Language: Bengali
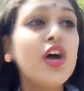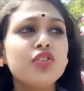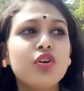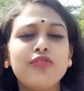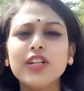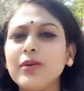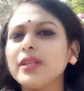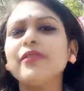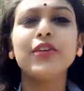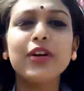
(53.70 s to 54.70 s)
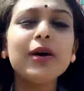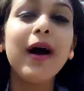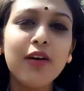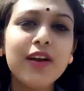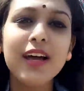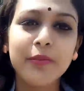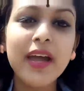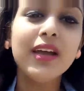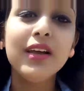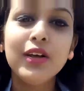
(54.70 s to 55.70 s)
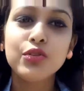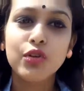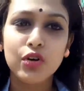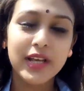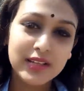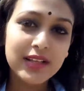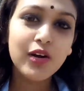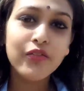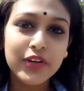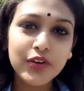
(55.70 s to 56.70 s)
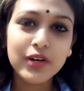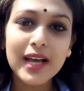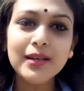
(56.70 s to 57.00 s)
তো ওপরে তোমাদের ভিডিওটা ভালো লাগবে তো দেখতে থাকো ভিডিওটা